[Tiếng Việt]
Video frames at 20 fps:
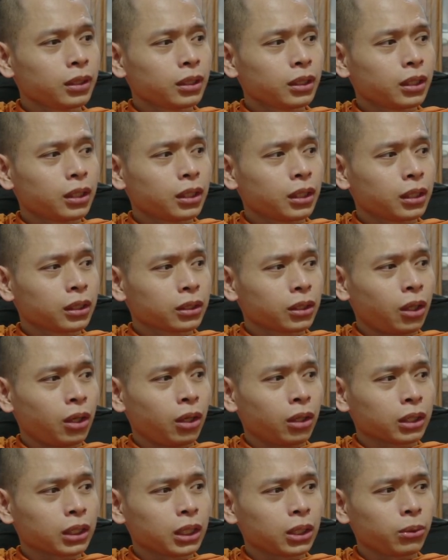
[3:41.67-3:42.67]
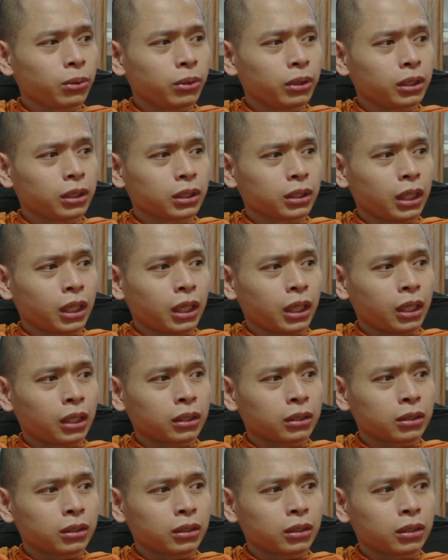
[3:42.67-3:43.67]
À, còn cái chuyện
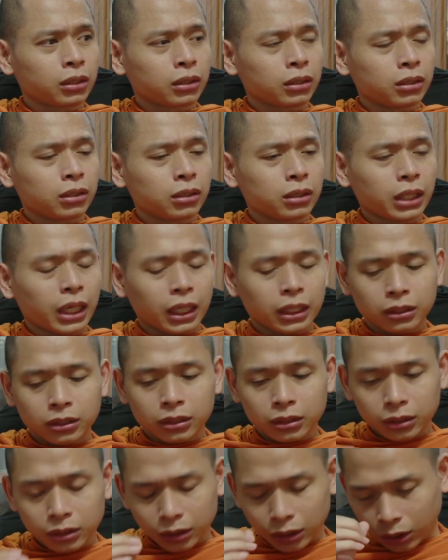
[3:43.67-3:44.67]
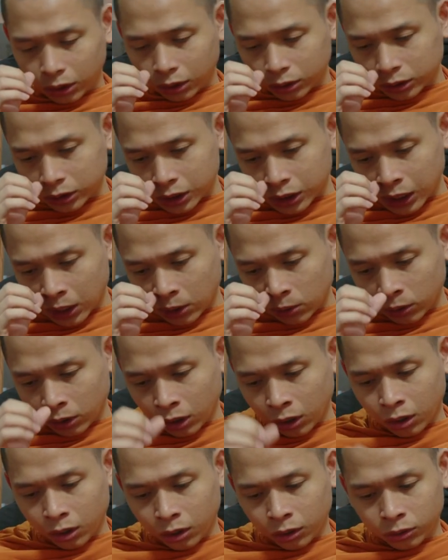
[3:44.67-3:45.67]
là à, ăn trước ngọ rồi sau
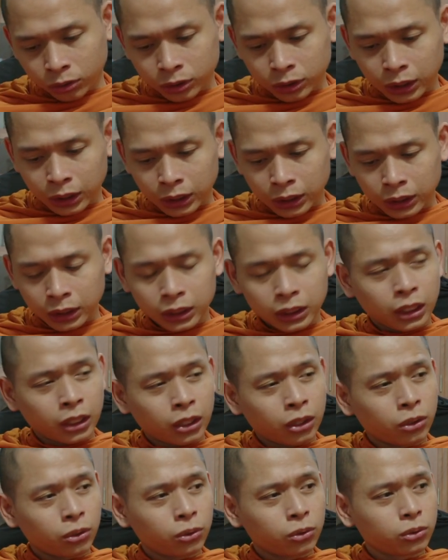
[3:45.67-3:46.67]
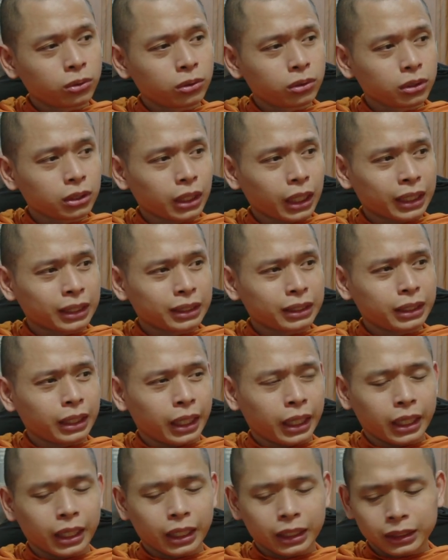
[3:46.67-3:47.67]
ngọ có thể à, uống ăn
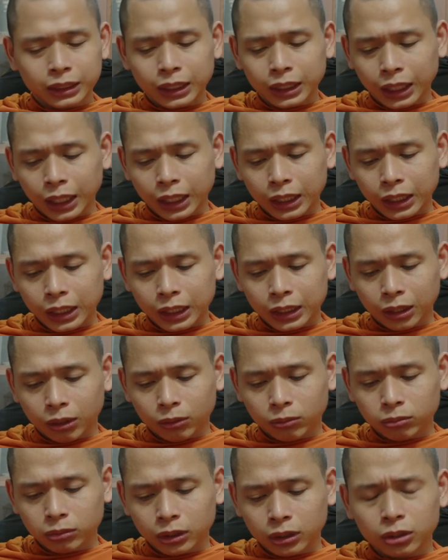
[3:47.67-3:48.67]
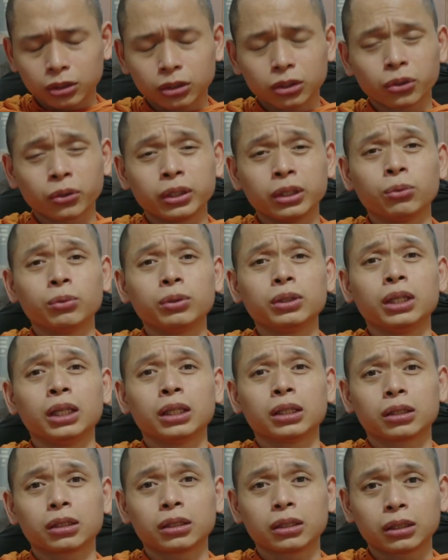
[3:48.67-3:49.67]
nhẹ ăn trái cây hay không thì nó tùy quý vị
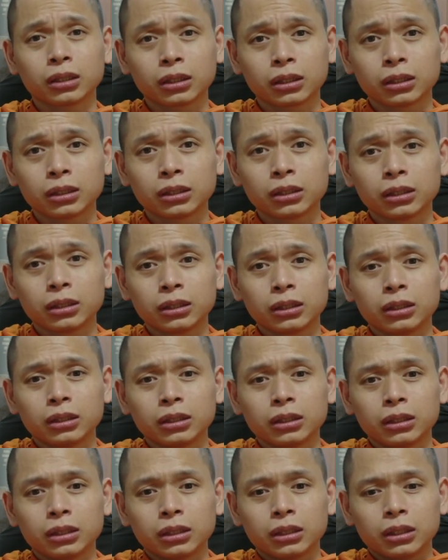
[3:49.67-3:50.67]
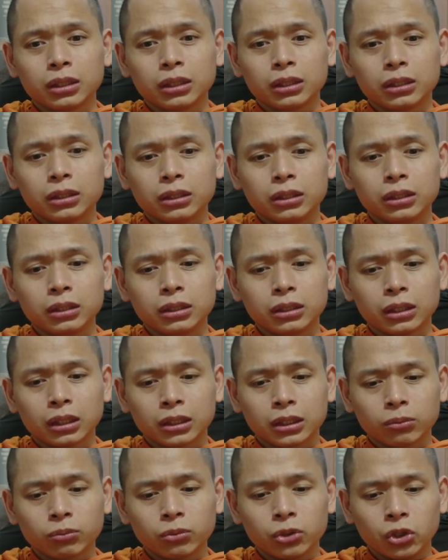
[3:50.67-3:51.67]
thôi như là
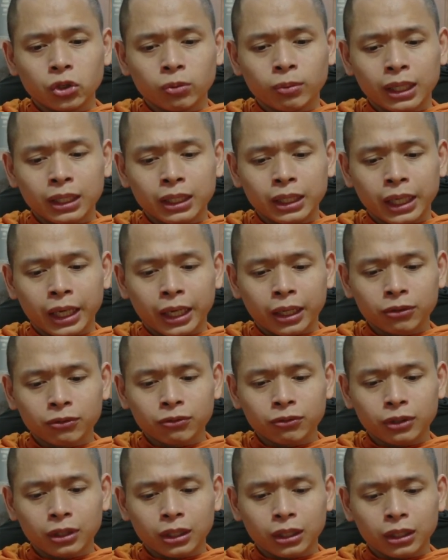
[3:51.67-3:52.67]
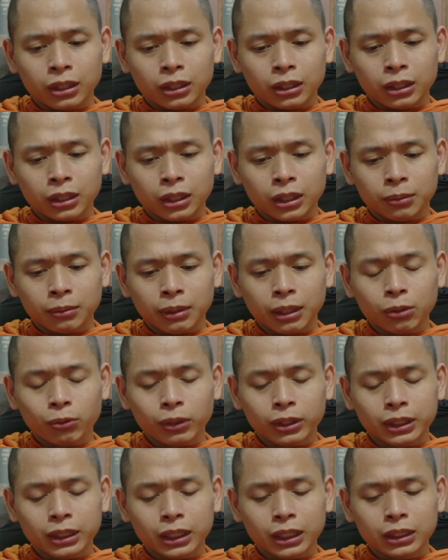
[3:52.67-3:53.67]
trong nhiều bài giảng về à, bác
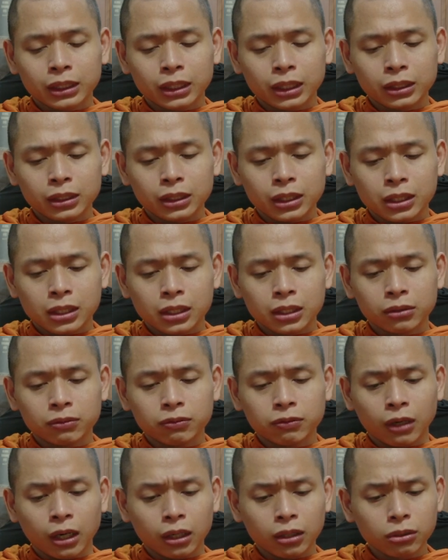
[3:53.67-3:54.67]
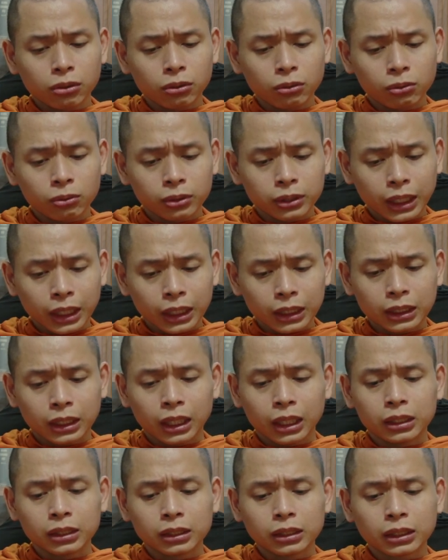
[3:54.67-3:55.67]
quan trai giới thì sư vẫn luôn nhắc
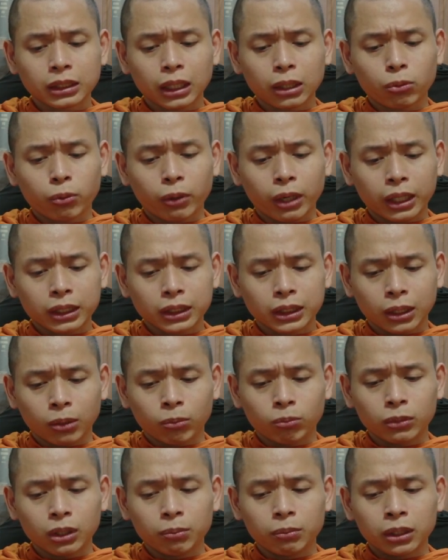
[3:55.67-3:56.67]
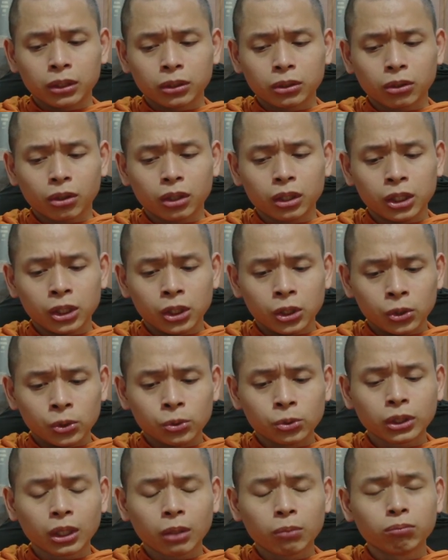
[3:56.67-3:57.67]
nhở cái quan trọng là mình có
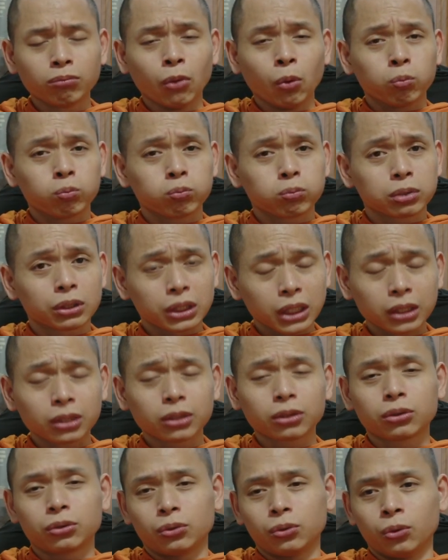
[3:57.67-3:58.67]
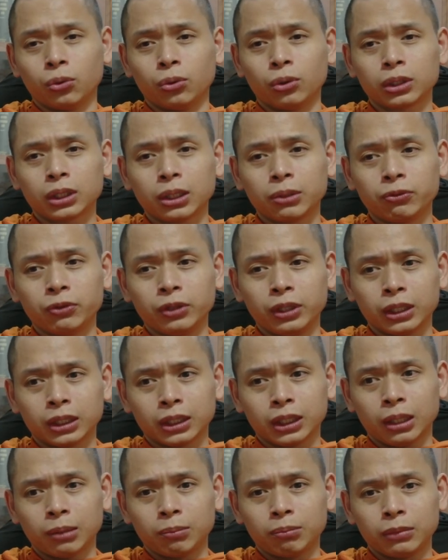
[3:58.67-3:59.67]
hiểu cái mục đích của cái
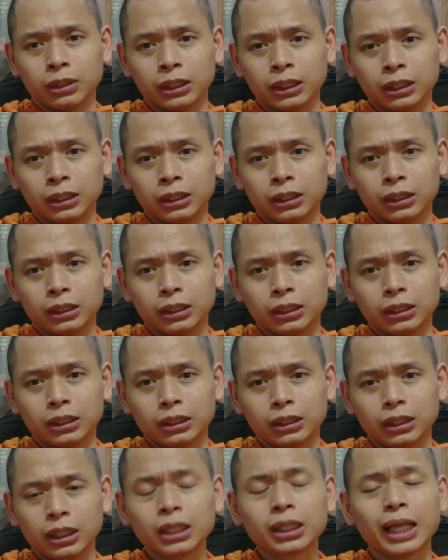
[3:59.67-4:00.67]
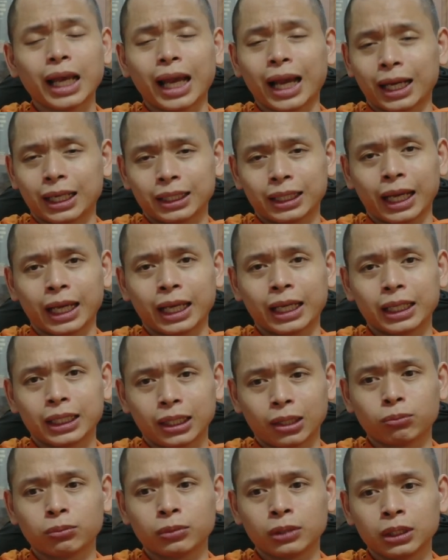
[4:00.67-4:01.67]
việc là mình ít ăn là hay
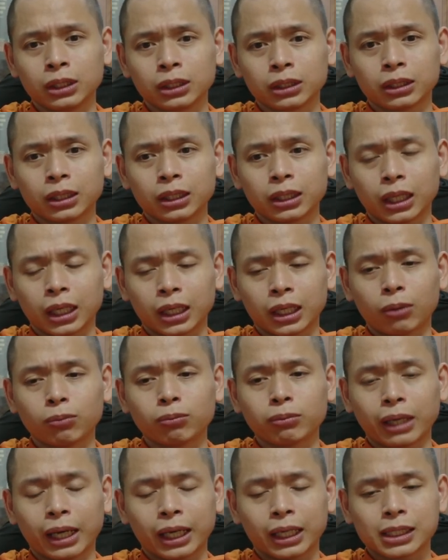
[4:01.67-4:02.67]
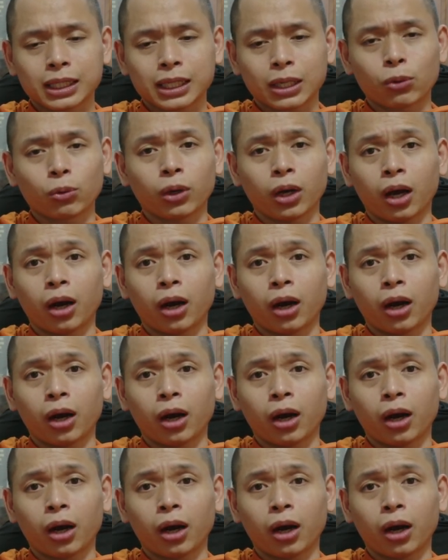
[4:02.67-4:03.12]
không tức là không ăn sau ngọ